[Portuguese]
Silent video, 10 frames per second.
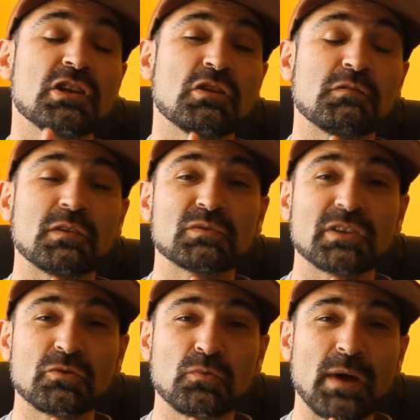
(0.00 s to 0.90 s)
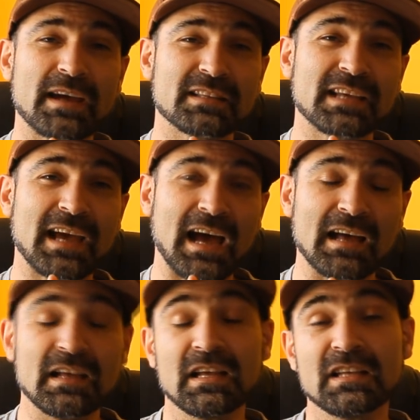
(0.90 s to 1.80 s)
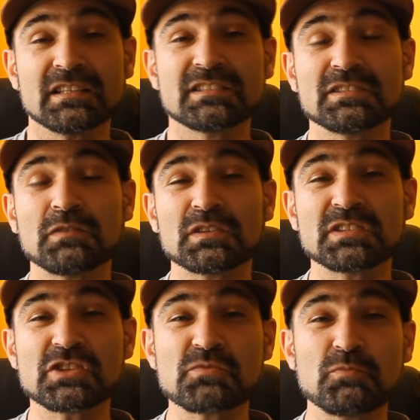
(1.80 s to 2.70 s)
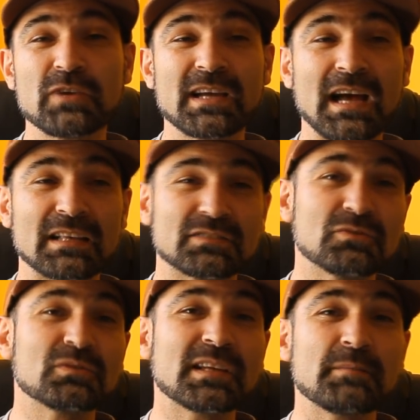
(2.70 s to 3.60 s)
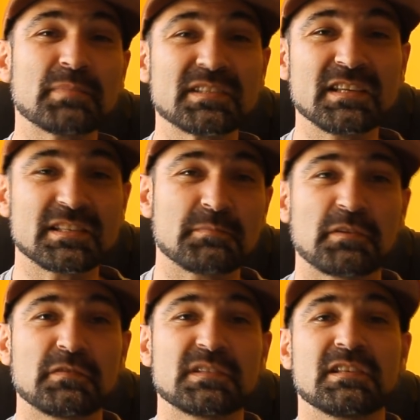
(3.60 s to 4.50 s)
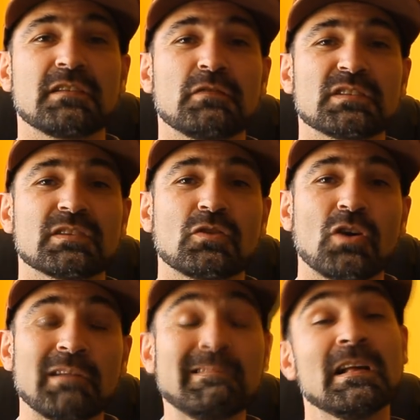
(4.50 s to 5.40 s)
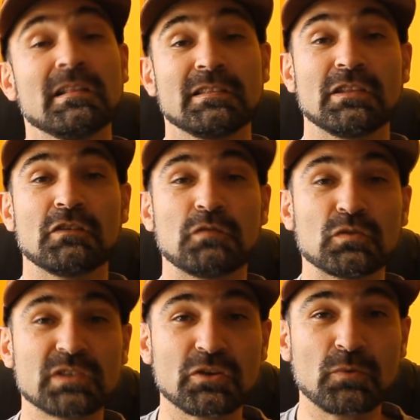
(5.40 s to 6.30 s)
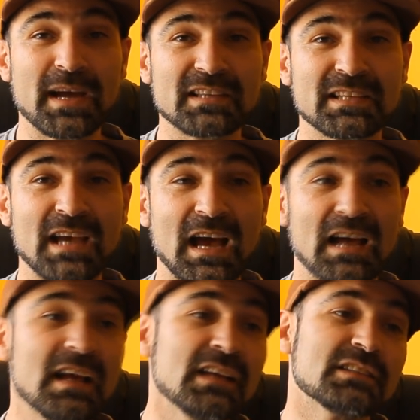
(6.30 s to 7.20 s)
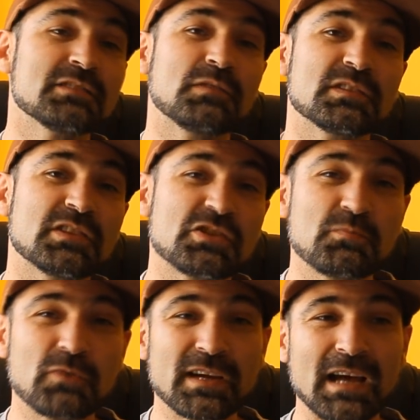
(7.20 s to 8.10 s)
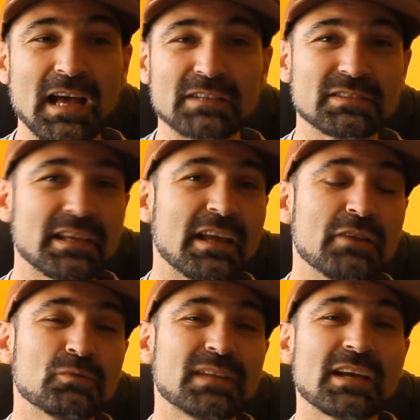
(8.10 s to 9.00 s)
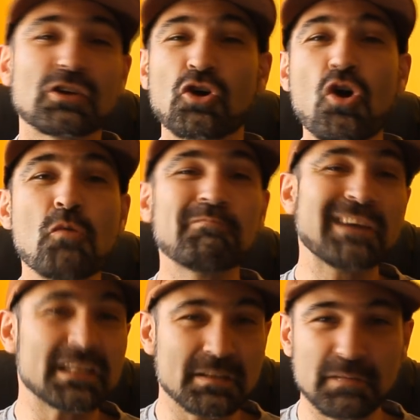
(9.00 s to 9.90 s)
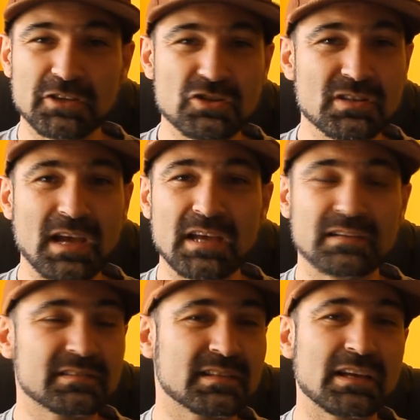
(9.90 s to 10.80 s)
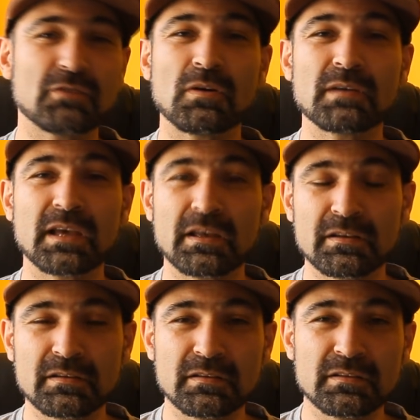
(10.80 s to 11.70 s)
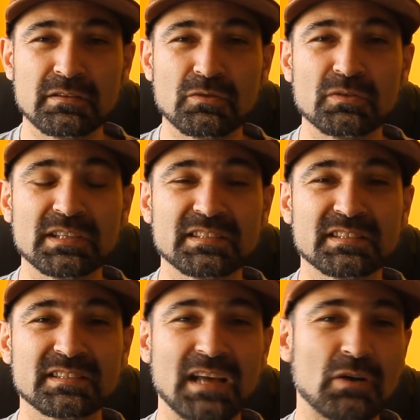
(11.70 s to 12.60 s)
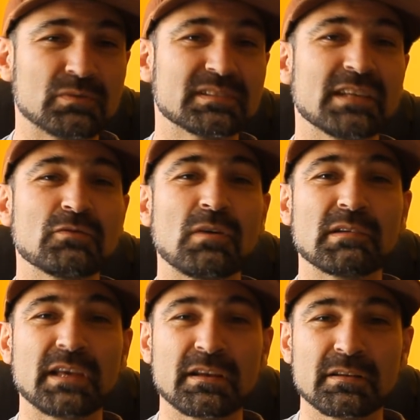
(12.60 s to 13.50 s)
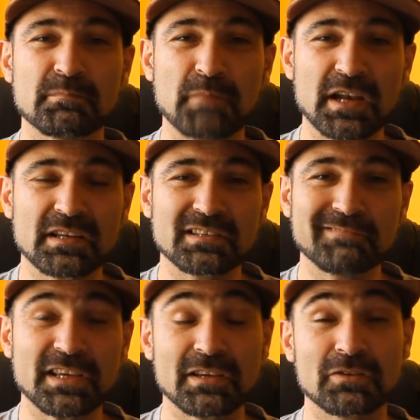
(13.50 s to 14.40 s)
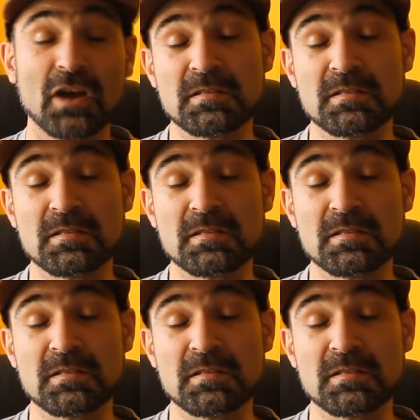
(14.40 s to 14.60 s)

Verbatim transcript: não vão ter um RDA. Se vocês por acaso não têm paciência para fazer a vossa coil, não vão ter um RTA. Se vocês por acaso querem um tanque completamente estanque, sem qualquer eh, condensação, sem qualquer perca de líquido,